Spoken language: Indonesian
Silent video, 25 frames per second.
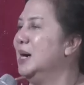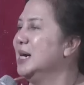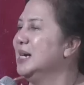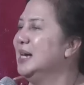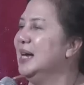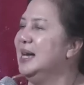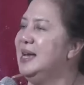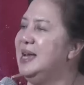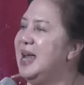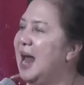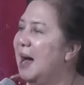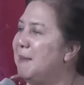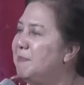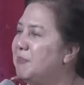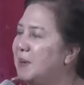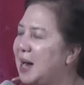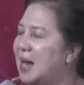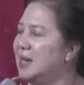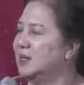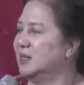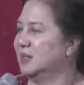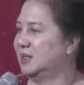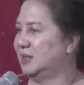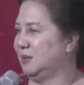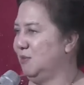
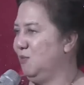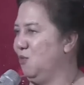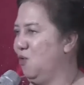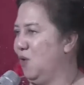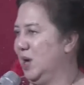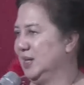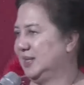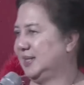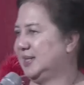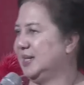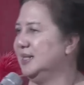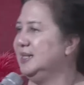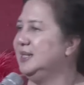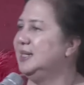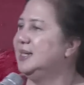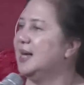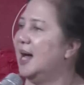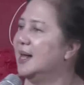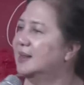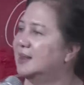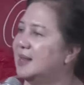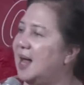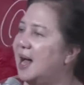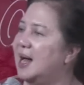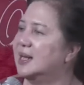menggenapkan semua
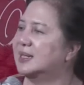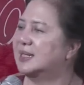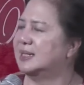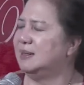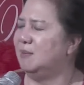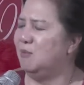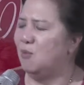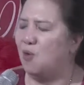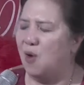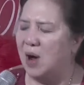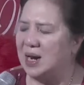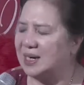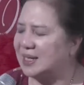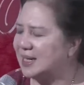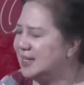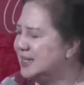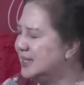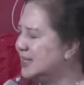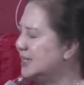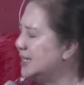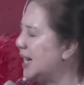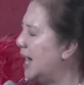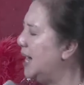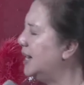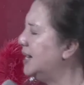senjata, semua
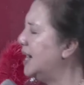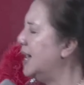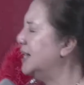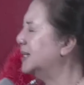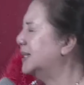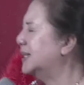rencana,